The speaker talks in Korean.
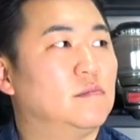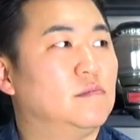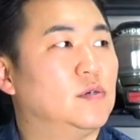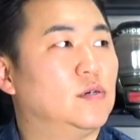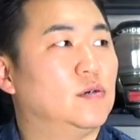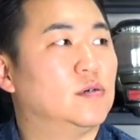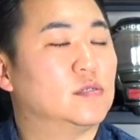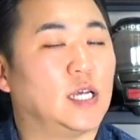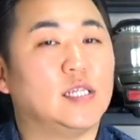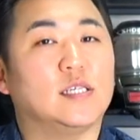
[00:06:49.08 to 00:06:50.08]
뭐
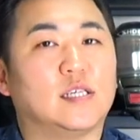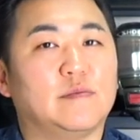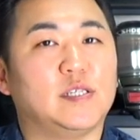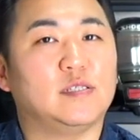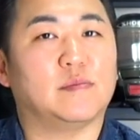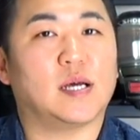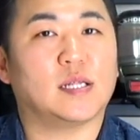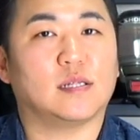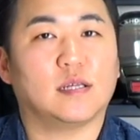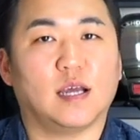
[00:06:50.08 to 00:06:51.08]
제
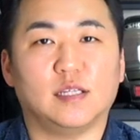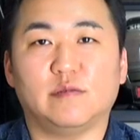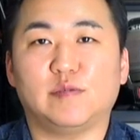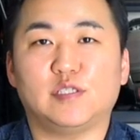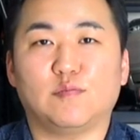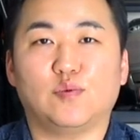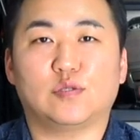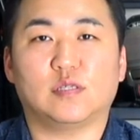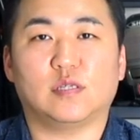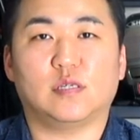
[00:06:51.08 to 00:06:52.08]
느낌이지만 엔진 미션
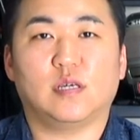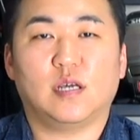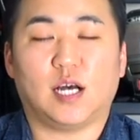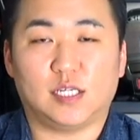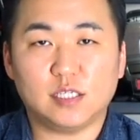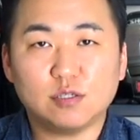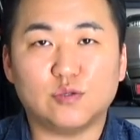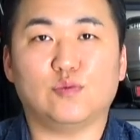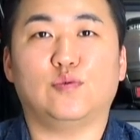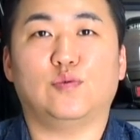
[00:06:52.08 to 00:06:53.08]
보증이
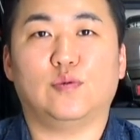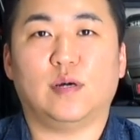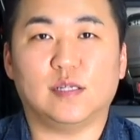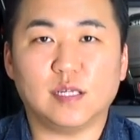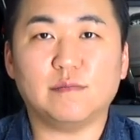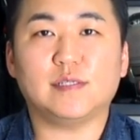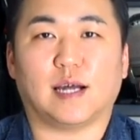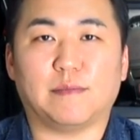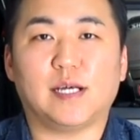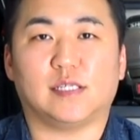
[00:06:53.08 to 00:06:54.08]
아직도 한참은
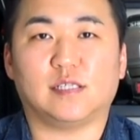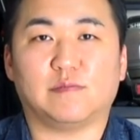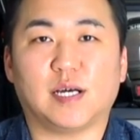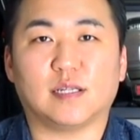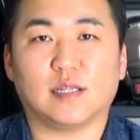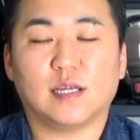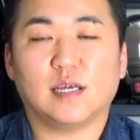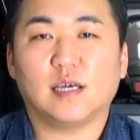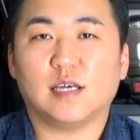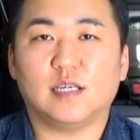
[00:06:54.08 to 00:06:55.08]
남아 있지만
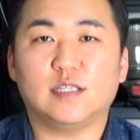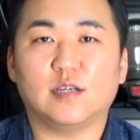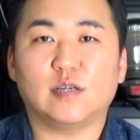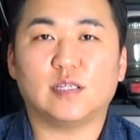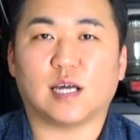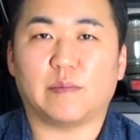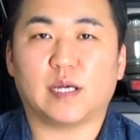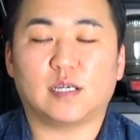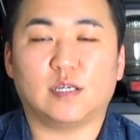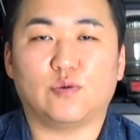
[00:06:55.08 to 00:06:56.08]
2년에
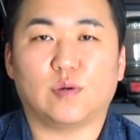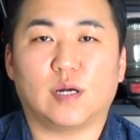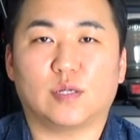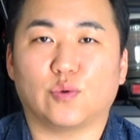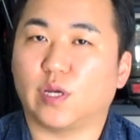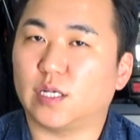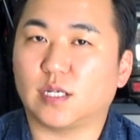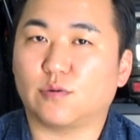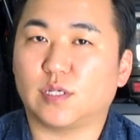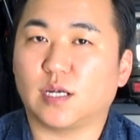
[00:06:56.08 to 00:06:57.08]
4만 킬로가
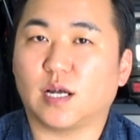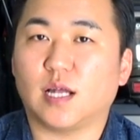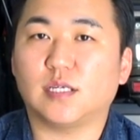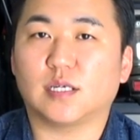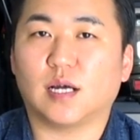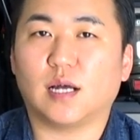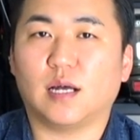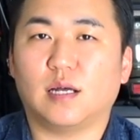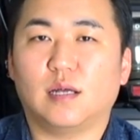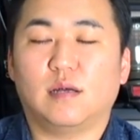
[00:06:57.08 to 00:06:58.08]
도래했다고 생각하니까
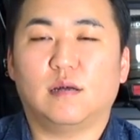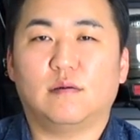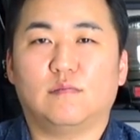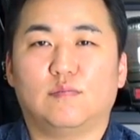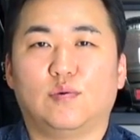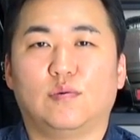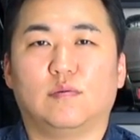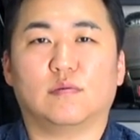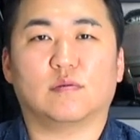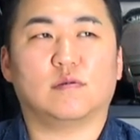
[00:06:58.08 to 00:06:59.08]
뭐
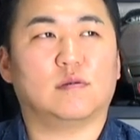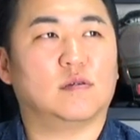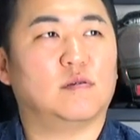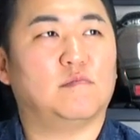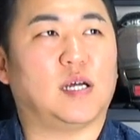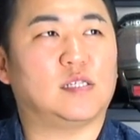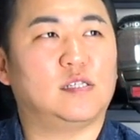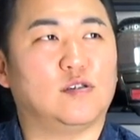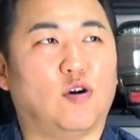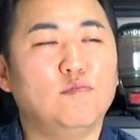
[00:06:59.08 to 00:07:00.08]

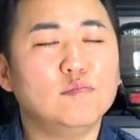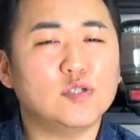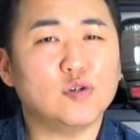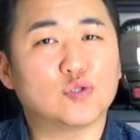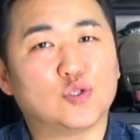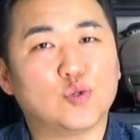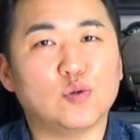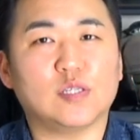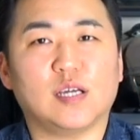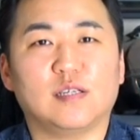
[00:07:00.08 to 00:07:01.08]
마치 엄청
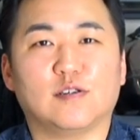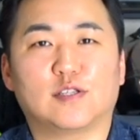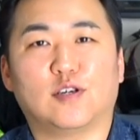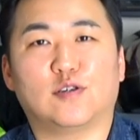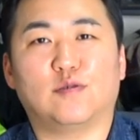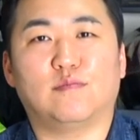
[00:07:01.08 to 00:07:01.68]
중고차인 것처럼